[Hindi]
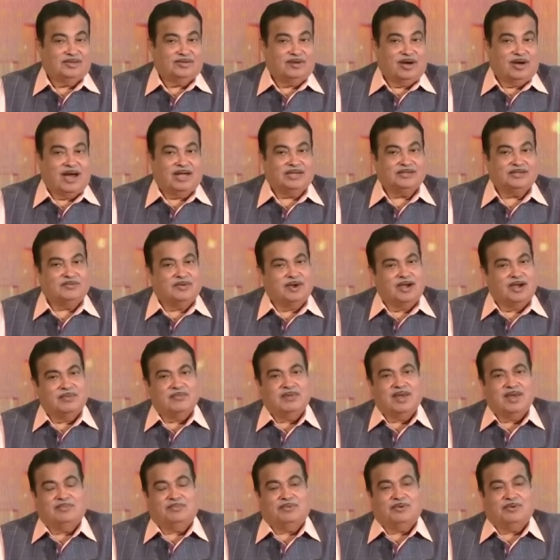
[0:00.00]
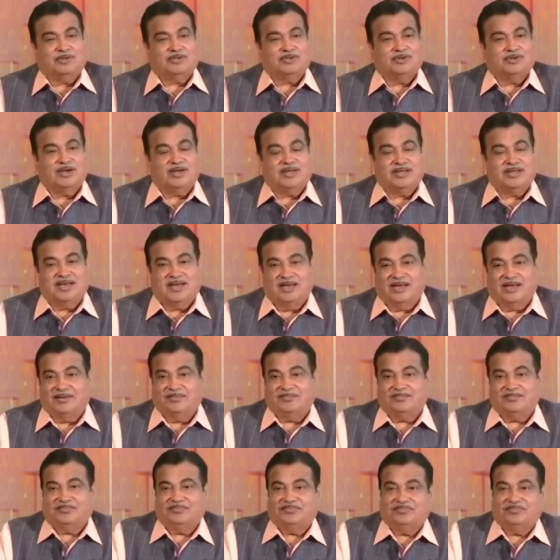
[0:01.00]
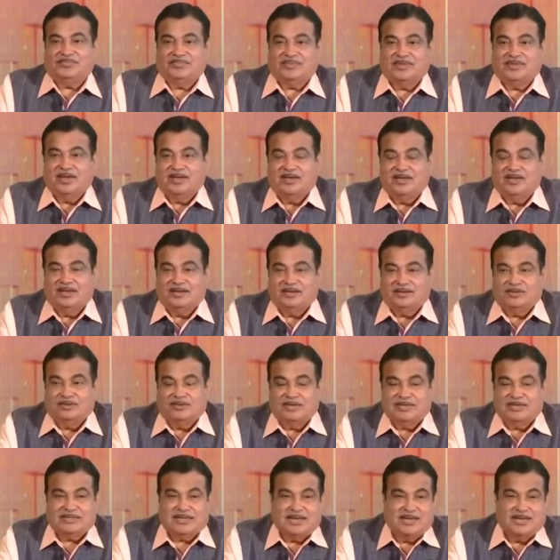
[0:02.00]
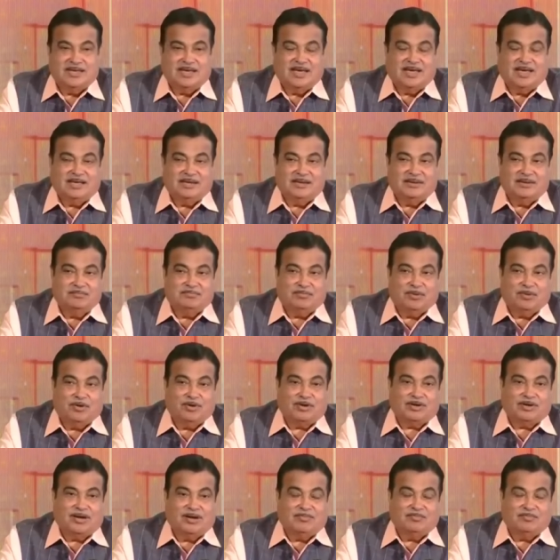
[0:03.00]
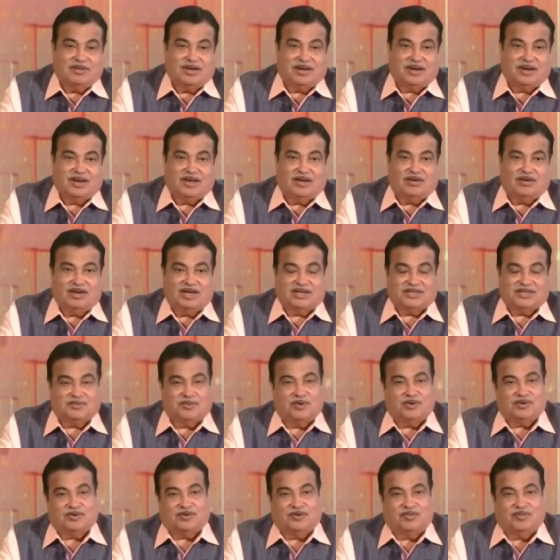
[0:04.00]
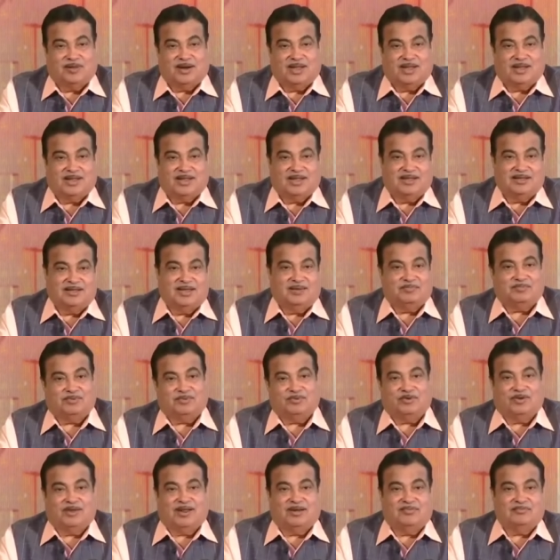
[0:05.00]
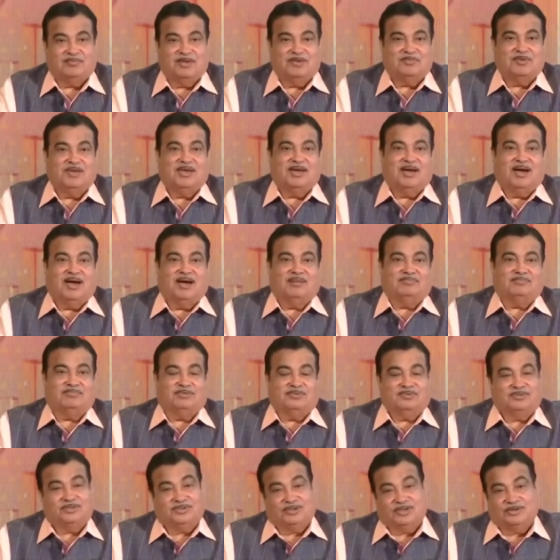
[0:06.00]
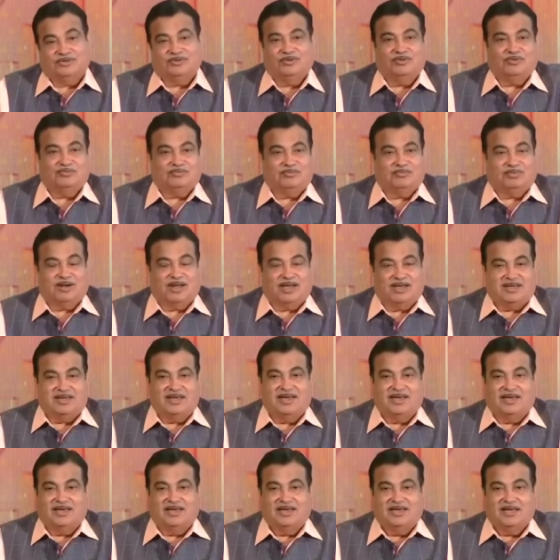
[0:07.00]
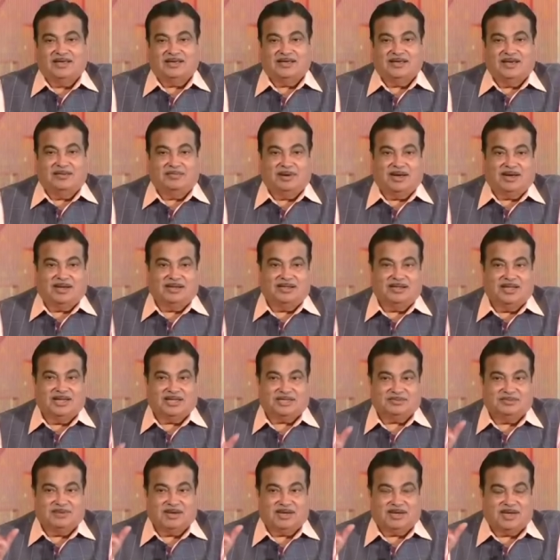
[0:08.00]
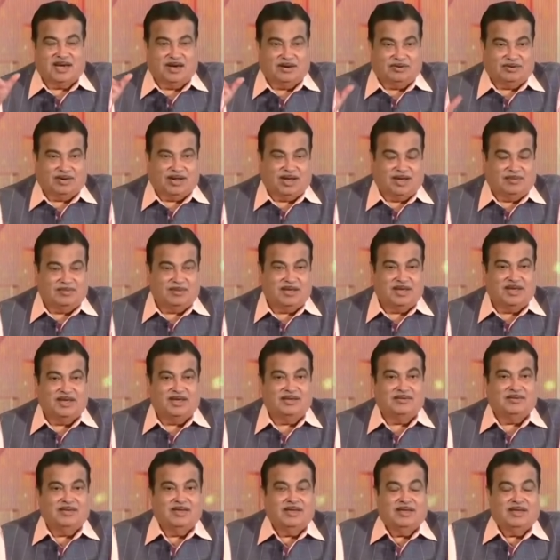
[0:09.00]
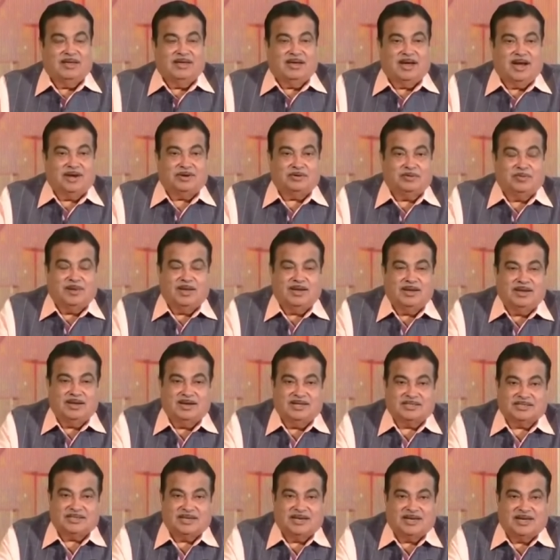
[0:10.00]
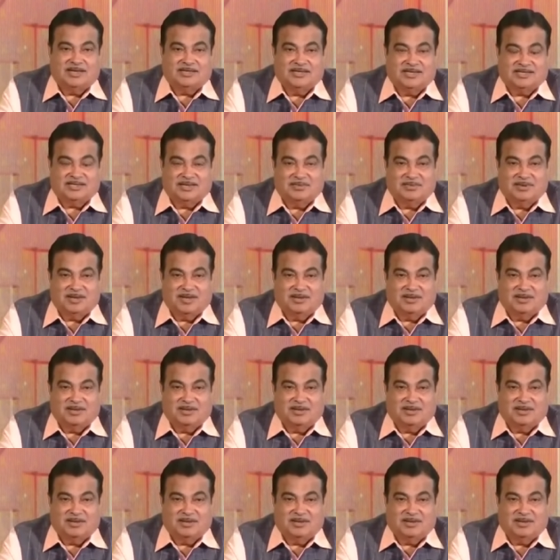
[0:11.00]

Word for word: तो आज वर्ल्ड में अपॉर्चुनिटी है तो इसलिए इंपोर्ट कम करना और एक्सपोर्ट को बढ़ाना ये प्रोग्राम में भी आप ज़रूर बढ़ाइए कि हमारे देश में क्या होगा अभी ऑटोमोबाइल इंडस्ट्री का जैसे